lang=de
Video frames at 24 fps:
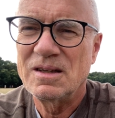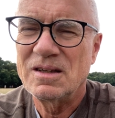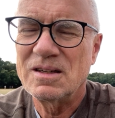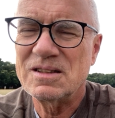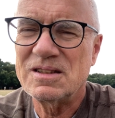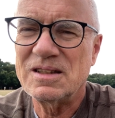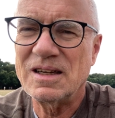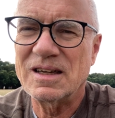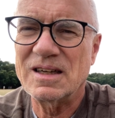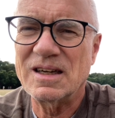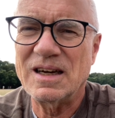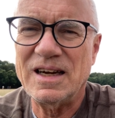ist
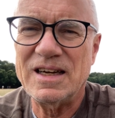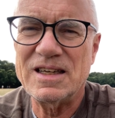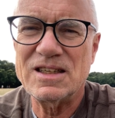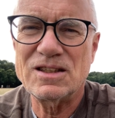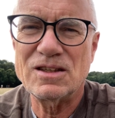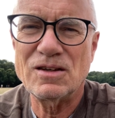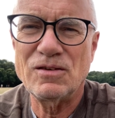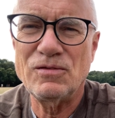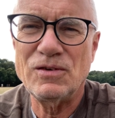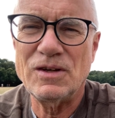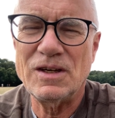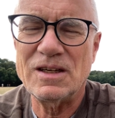der
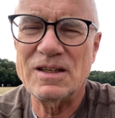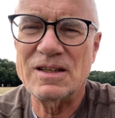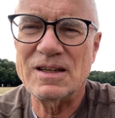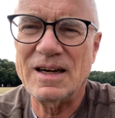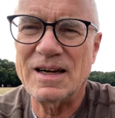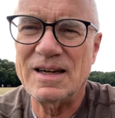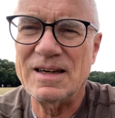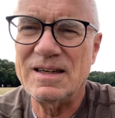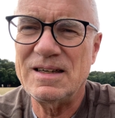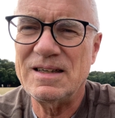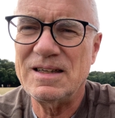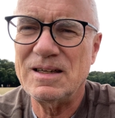gleiche wie in
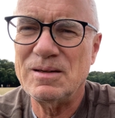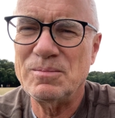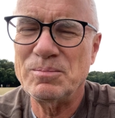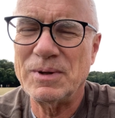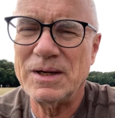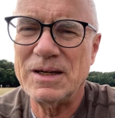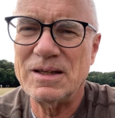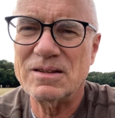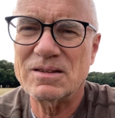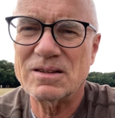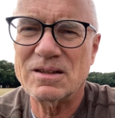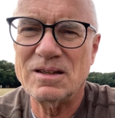all den
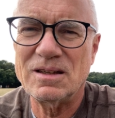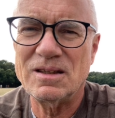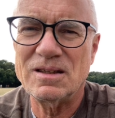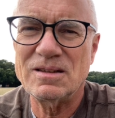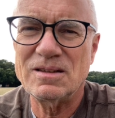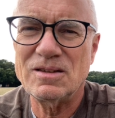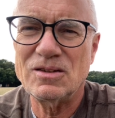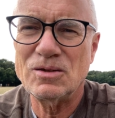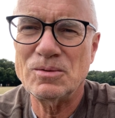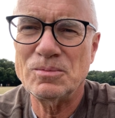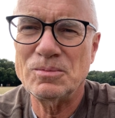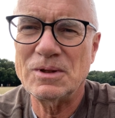Beiträgen,
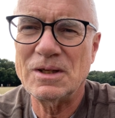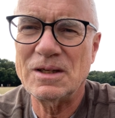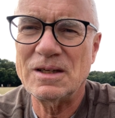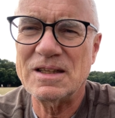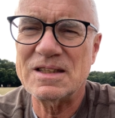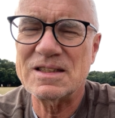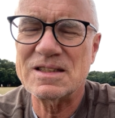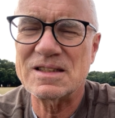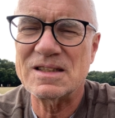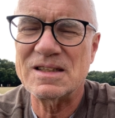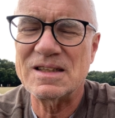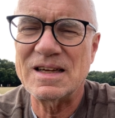die ich in den
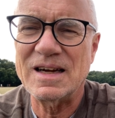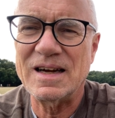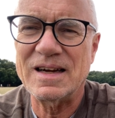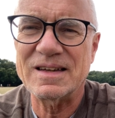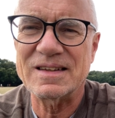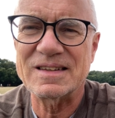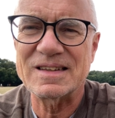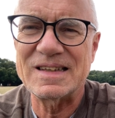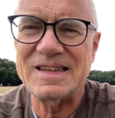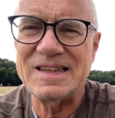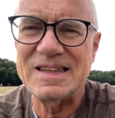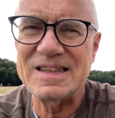letzten
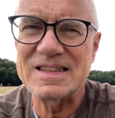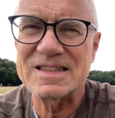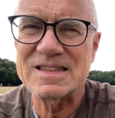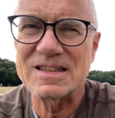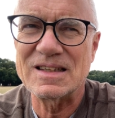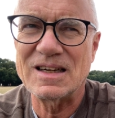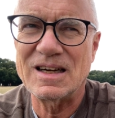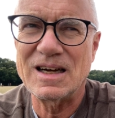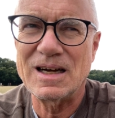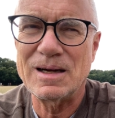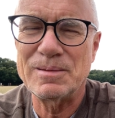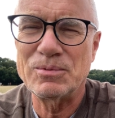Jahren gelesen
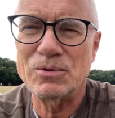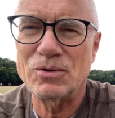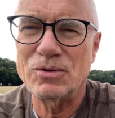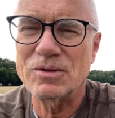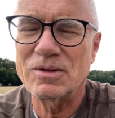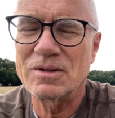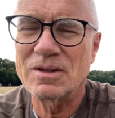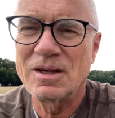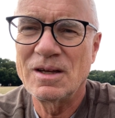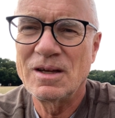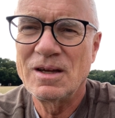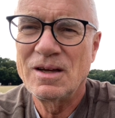habe
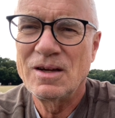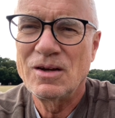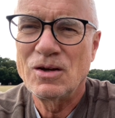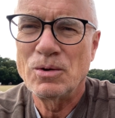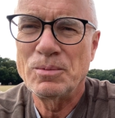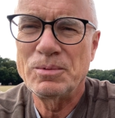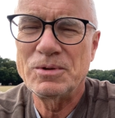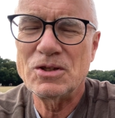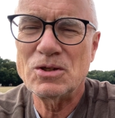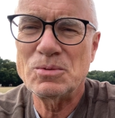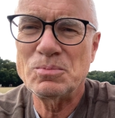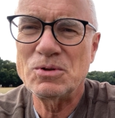und
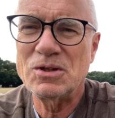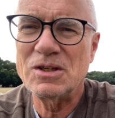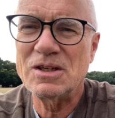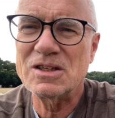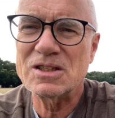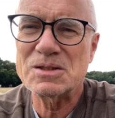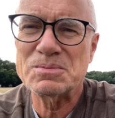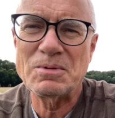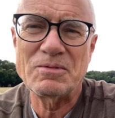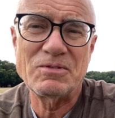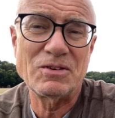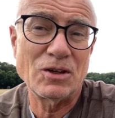über die ich mich
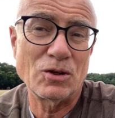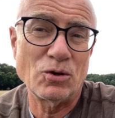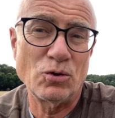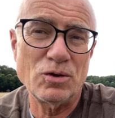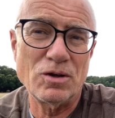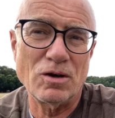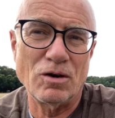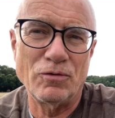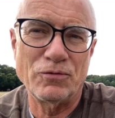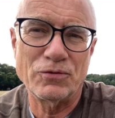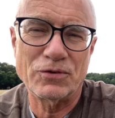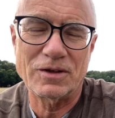jedes Mal wieder neu
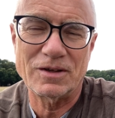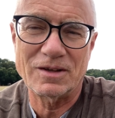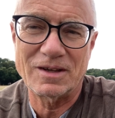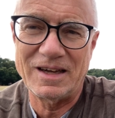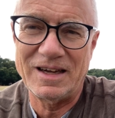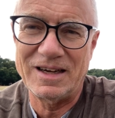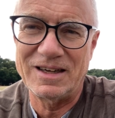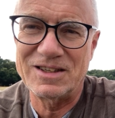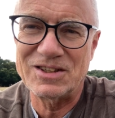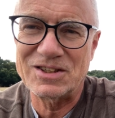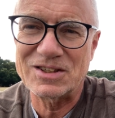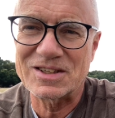aufrege,
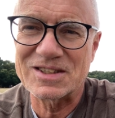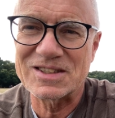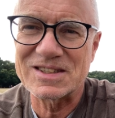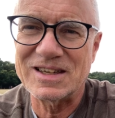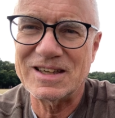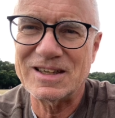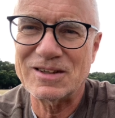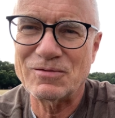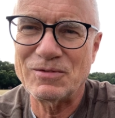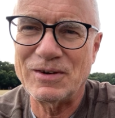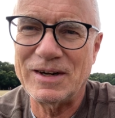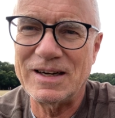ehrlich
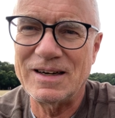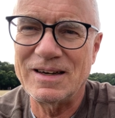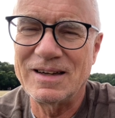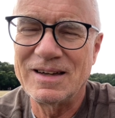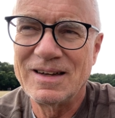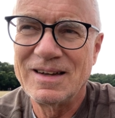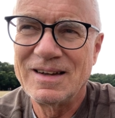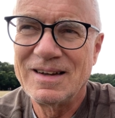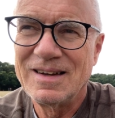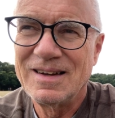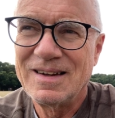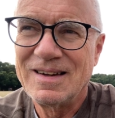gesagt, weil
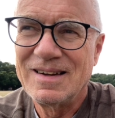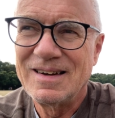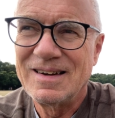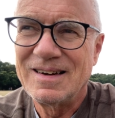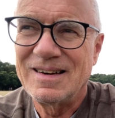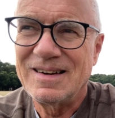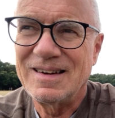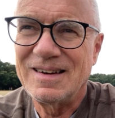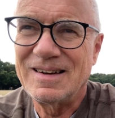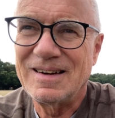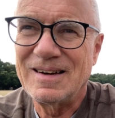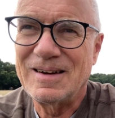
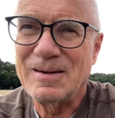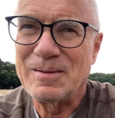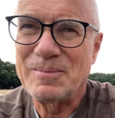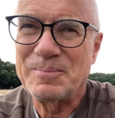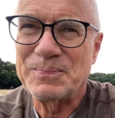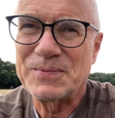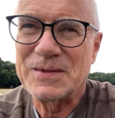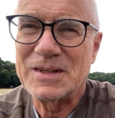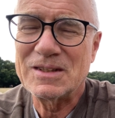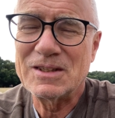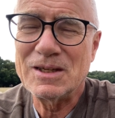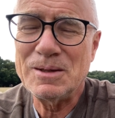ähm,
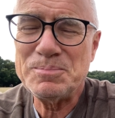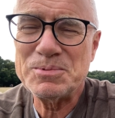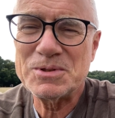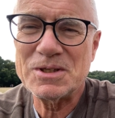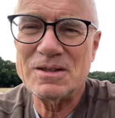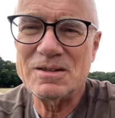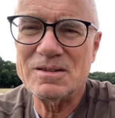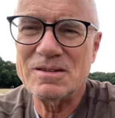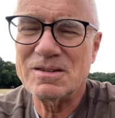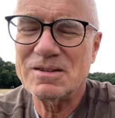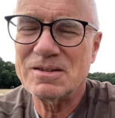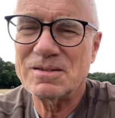die Tipps
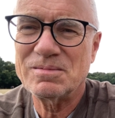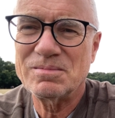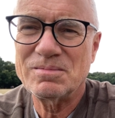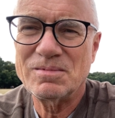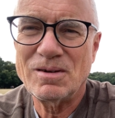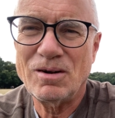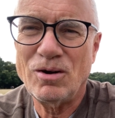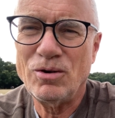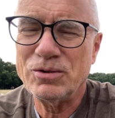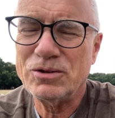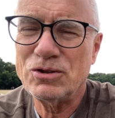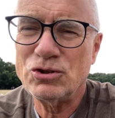sind
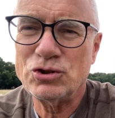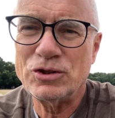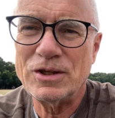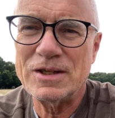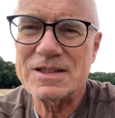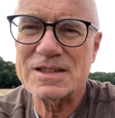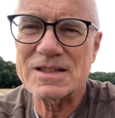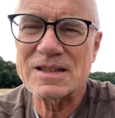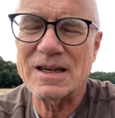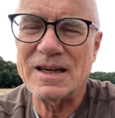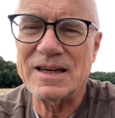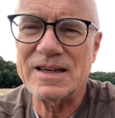auch die
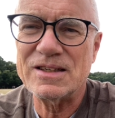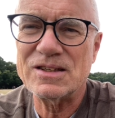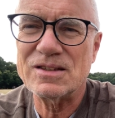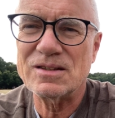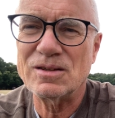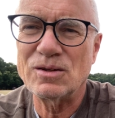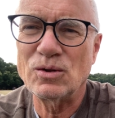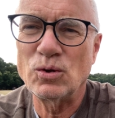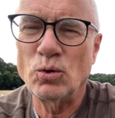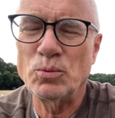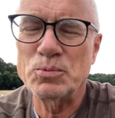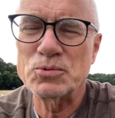stets
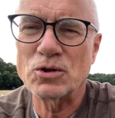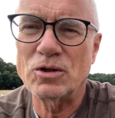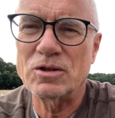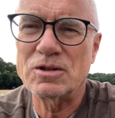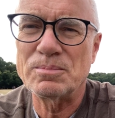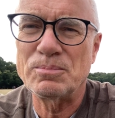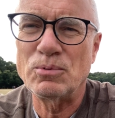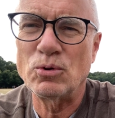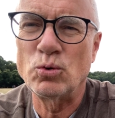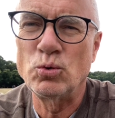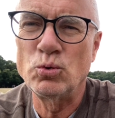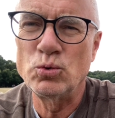gleichen. Lob sollte
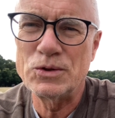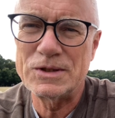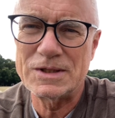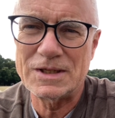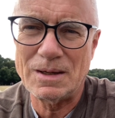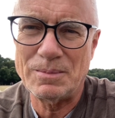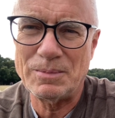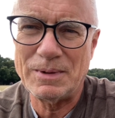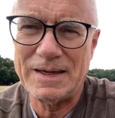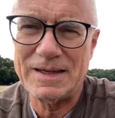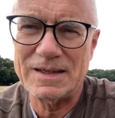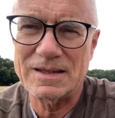
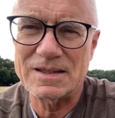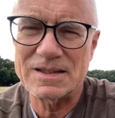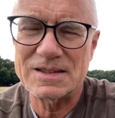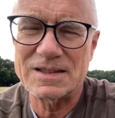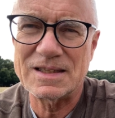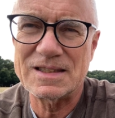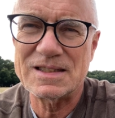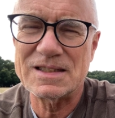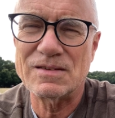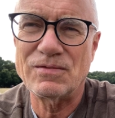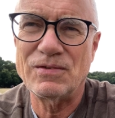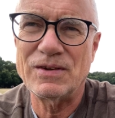behutsam
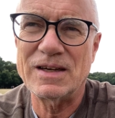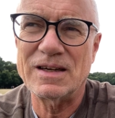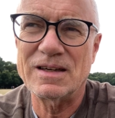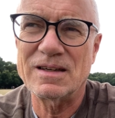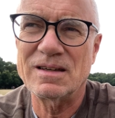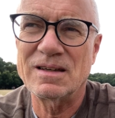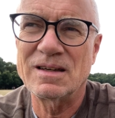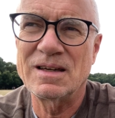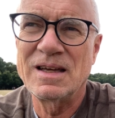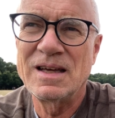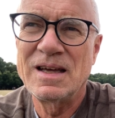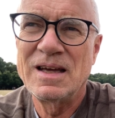eingesetzt
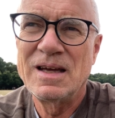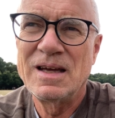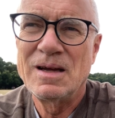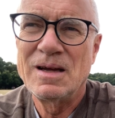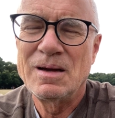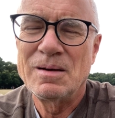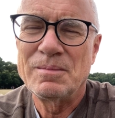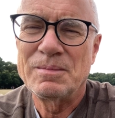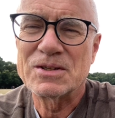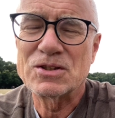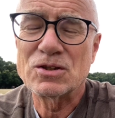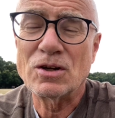werden.
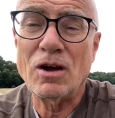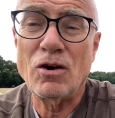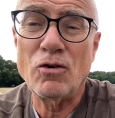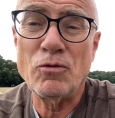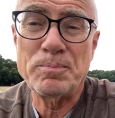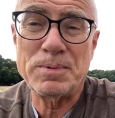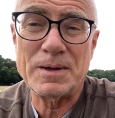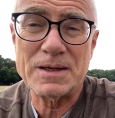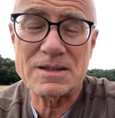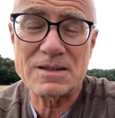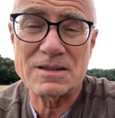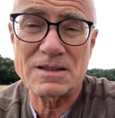Man soll
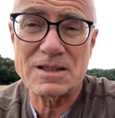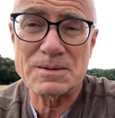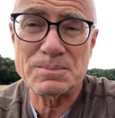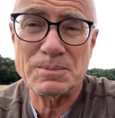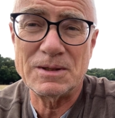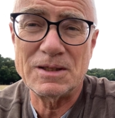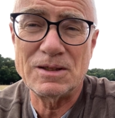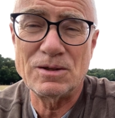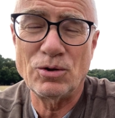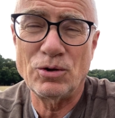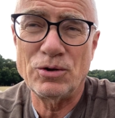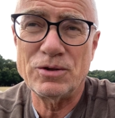aufpassen, dass man
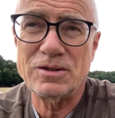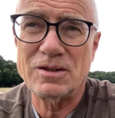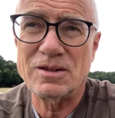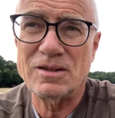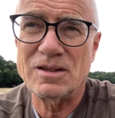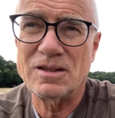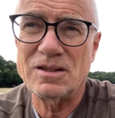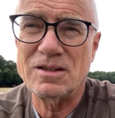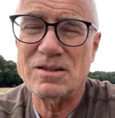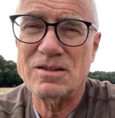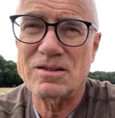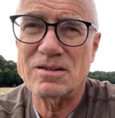die Leute
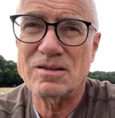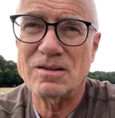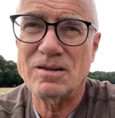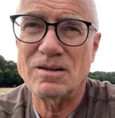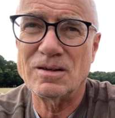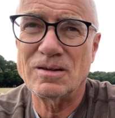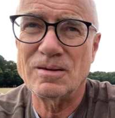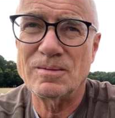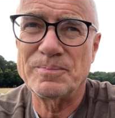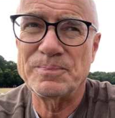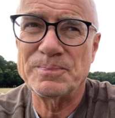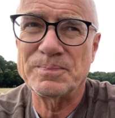nicht
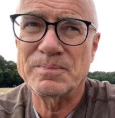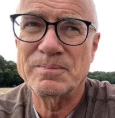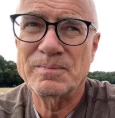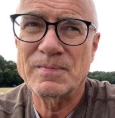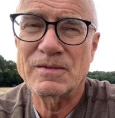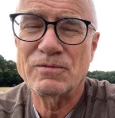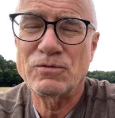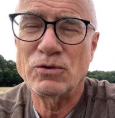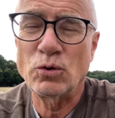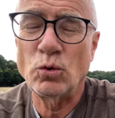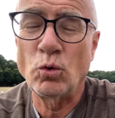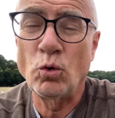ähm,
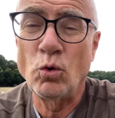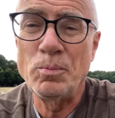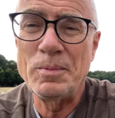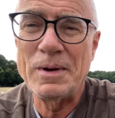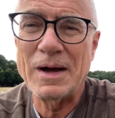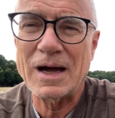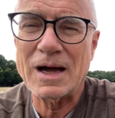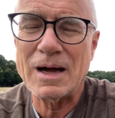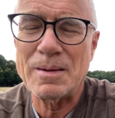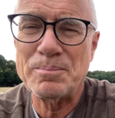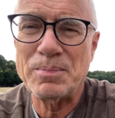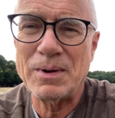von oben
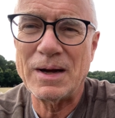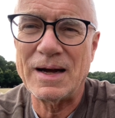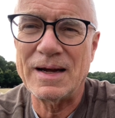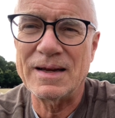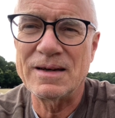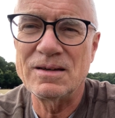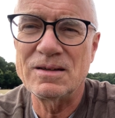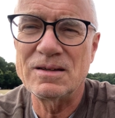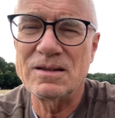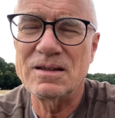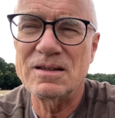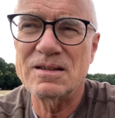herab
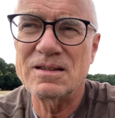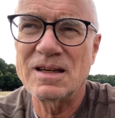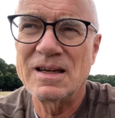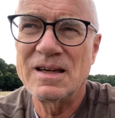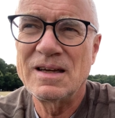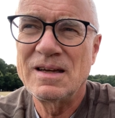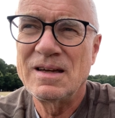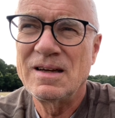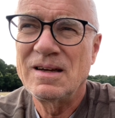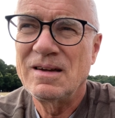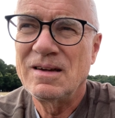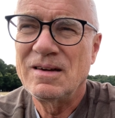behandelt,
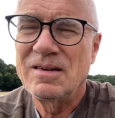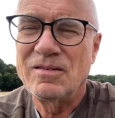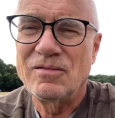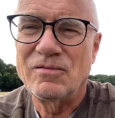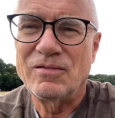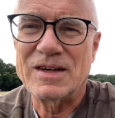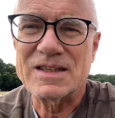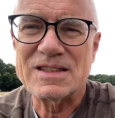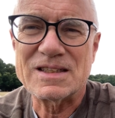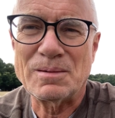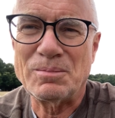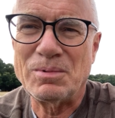
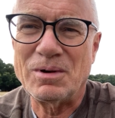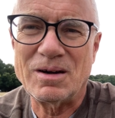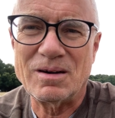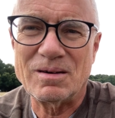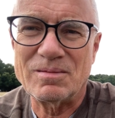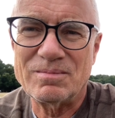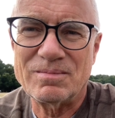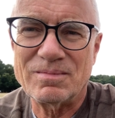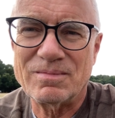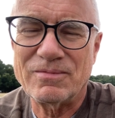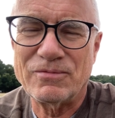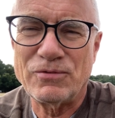was aber
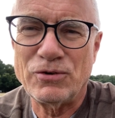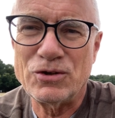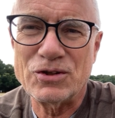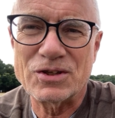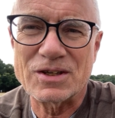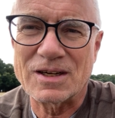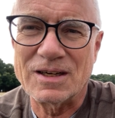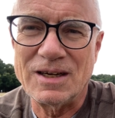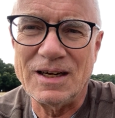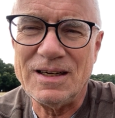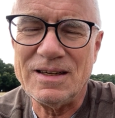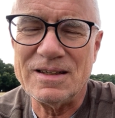völlig
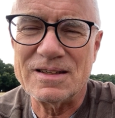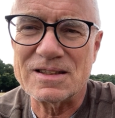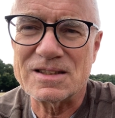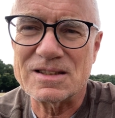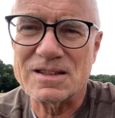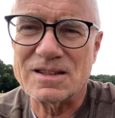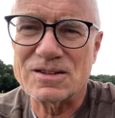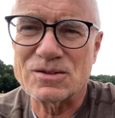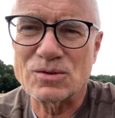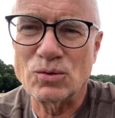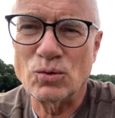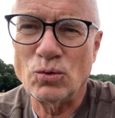klar ist.
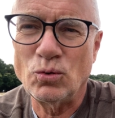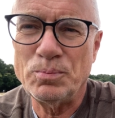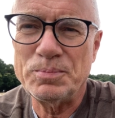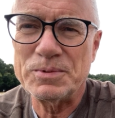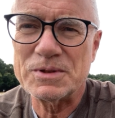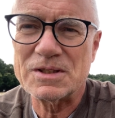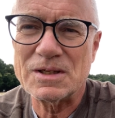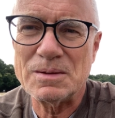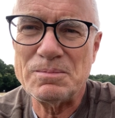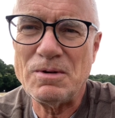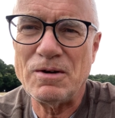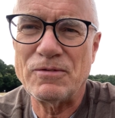Also Lob
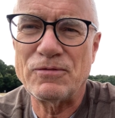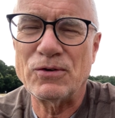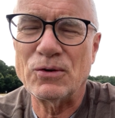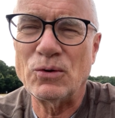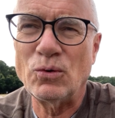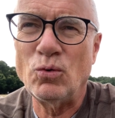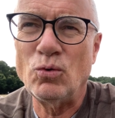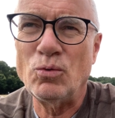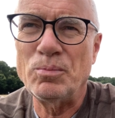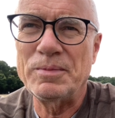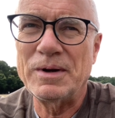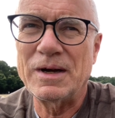ist immer von
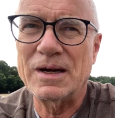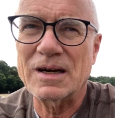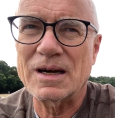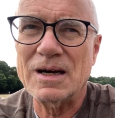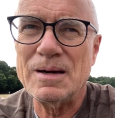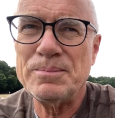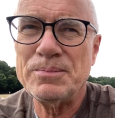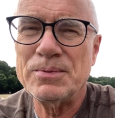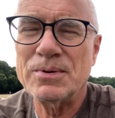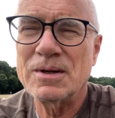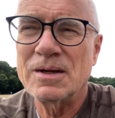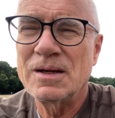oben
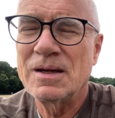herab.